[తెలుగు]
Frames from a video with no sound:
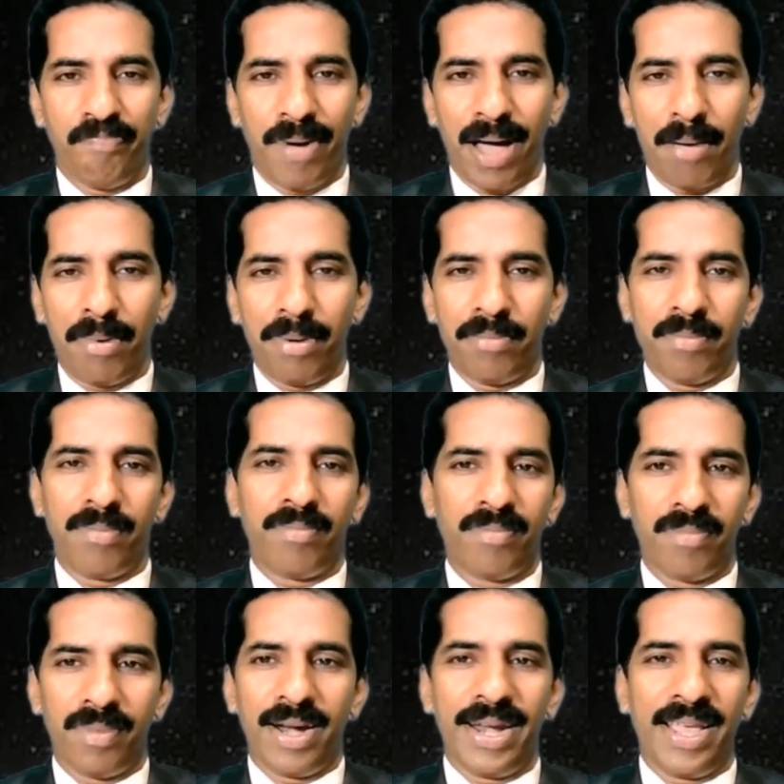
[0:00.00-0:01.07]
పాపం
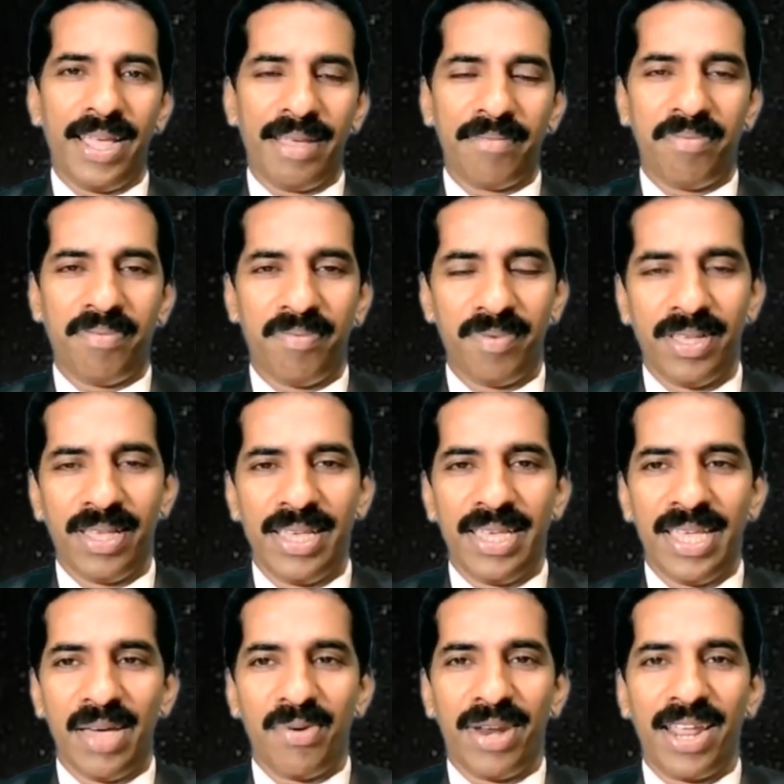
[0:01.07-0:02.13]
అంటే
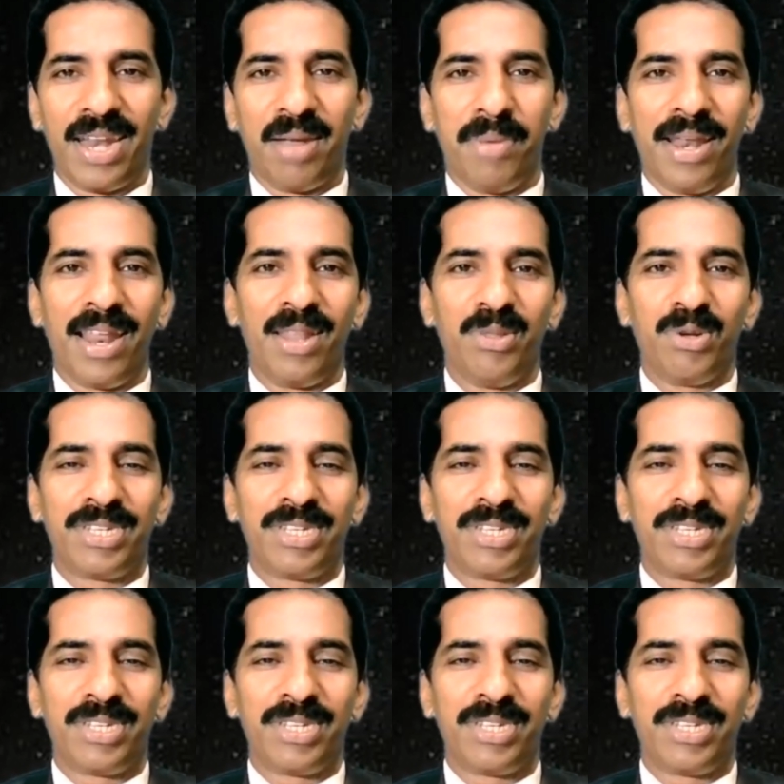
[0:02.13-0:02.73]
ఎవరైనా మనల్ని